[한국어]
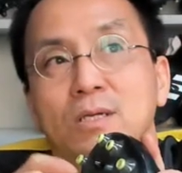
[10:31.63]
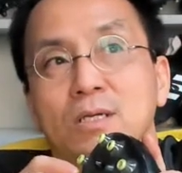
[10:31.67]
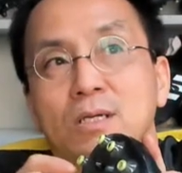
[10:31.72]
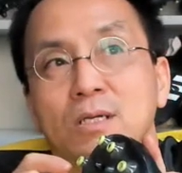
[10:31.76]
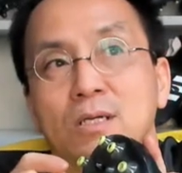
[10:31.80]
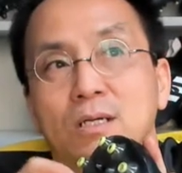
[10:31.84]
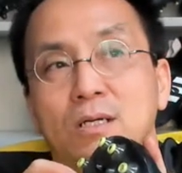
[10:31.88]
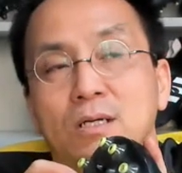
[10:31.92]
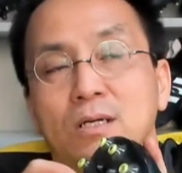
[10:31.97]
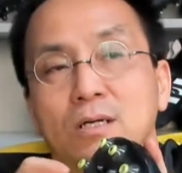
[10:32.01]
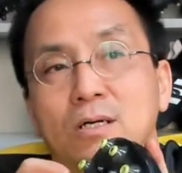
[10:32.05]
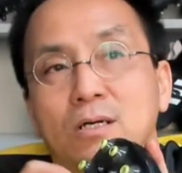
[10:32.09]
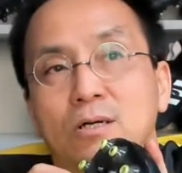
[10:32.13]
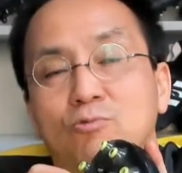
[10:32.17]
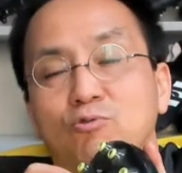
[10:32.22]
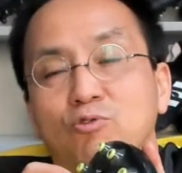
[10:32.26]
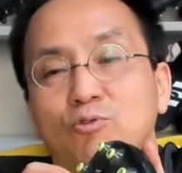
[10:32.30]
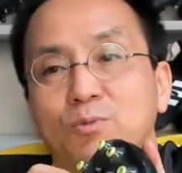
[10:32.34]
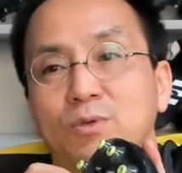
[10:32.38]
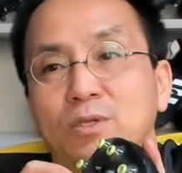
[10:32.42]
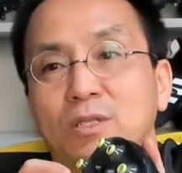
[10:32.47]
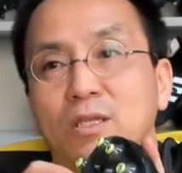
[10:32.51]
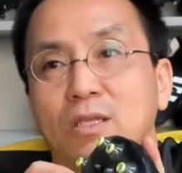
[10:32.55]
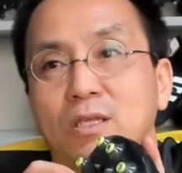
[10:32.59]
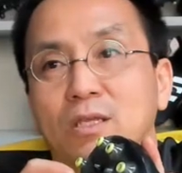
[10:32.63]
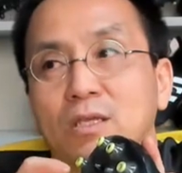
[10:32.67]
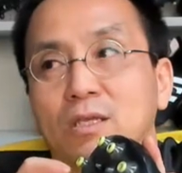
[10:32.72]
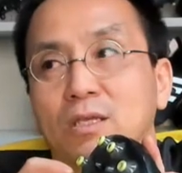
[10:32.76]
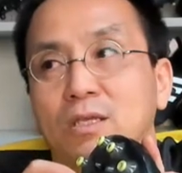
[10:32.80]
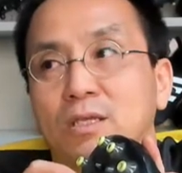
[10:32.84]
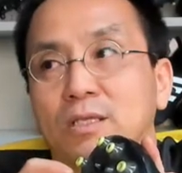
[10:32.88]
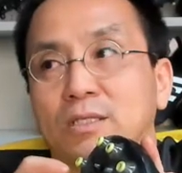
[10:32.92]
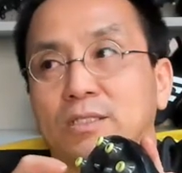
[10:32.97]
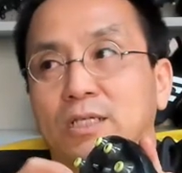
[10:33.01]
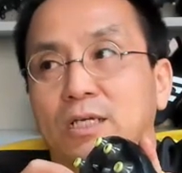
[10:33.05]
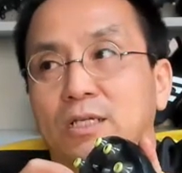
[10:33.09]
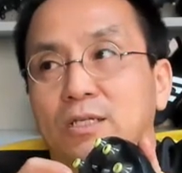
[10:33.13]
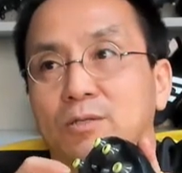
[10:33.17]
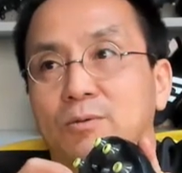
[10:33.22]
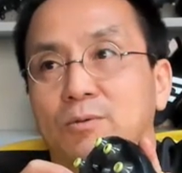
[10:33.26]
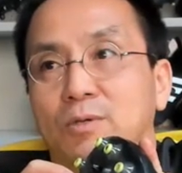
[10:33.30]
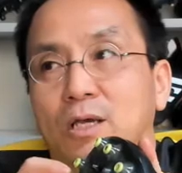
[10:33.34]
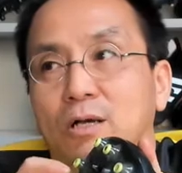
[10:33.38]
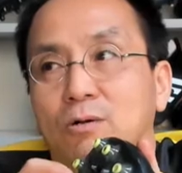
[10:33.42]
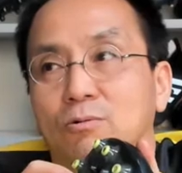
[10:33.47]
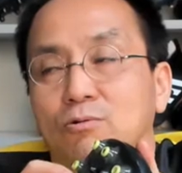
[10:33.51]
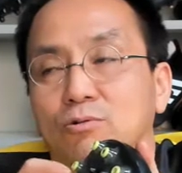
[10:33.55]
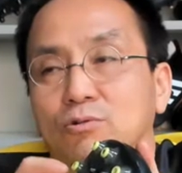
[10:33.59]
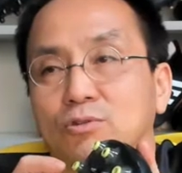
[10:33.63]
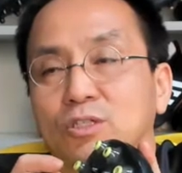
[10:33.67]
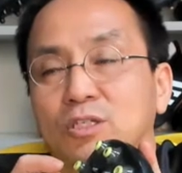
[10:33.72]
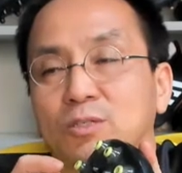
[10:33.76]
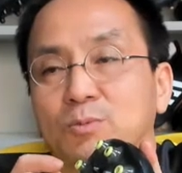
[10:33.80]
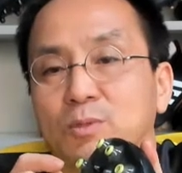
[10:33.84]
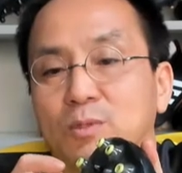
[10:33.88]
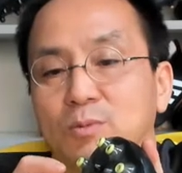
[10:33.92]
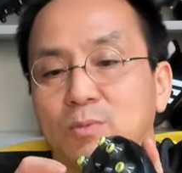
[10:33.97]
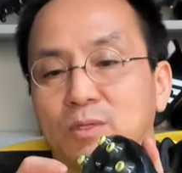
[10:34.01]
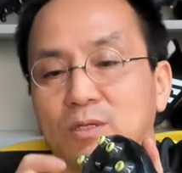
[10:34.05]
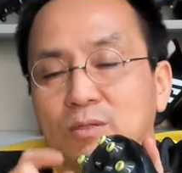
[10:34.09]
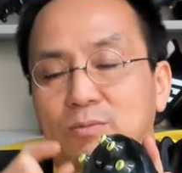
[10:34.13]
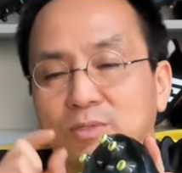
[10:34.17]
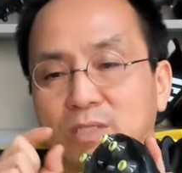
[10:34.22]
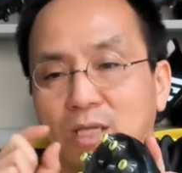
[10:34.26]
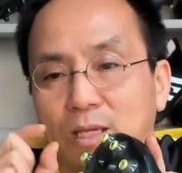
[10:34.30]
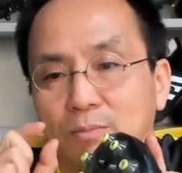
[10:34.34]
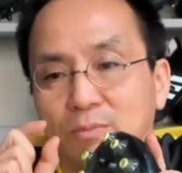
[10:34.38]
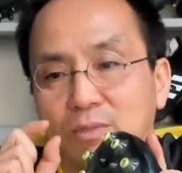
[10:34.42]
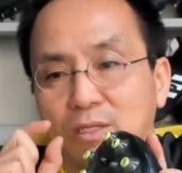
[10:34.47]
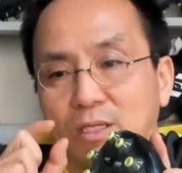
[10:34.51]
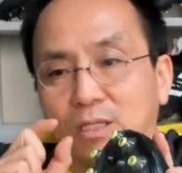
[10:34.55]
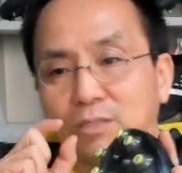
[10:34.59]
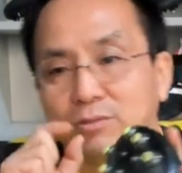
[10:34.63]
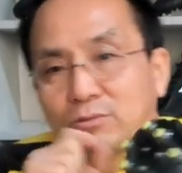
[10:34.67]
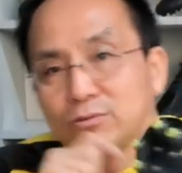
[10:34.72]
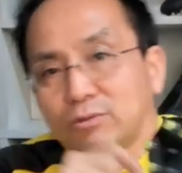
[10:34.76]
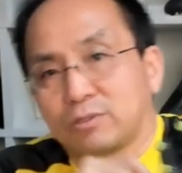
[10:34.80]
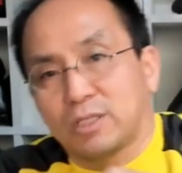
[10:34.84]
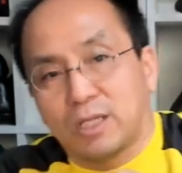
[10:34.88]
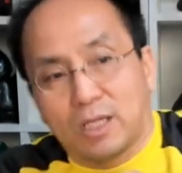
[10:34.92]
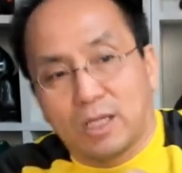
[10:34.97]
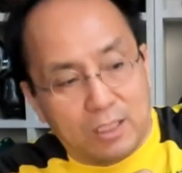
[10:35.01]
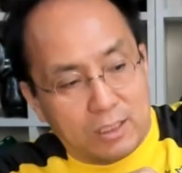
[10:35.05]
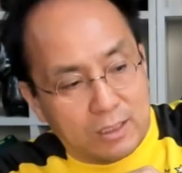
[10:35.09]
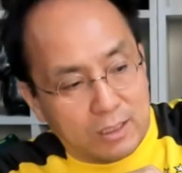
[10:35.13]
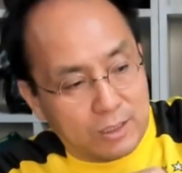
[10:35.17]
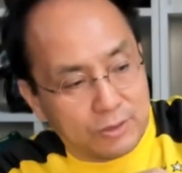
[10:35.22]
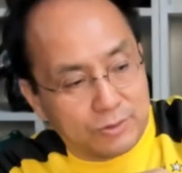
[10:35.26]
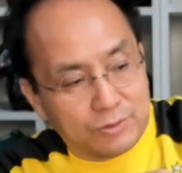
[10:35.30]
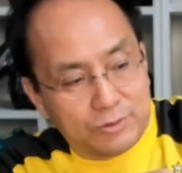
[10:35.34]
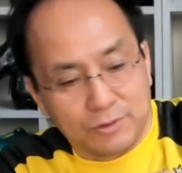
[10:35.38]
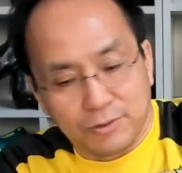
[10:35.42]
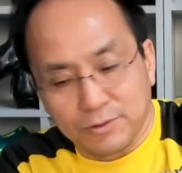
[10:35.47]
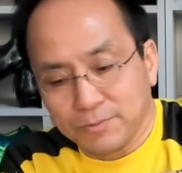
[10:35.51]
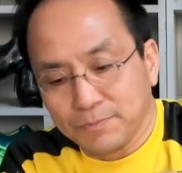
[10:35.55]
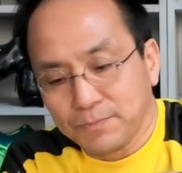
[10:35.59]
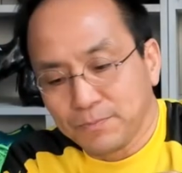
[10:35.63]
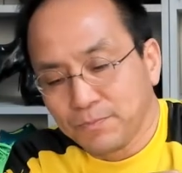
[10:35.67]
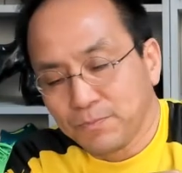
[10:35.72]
어, 9mm짜리하고 12mm, 3mm가 정도 차이가 나죠.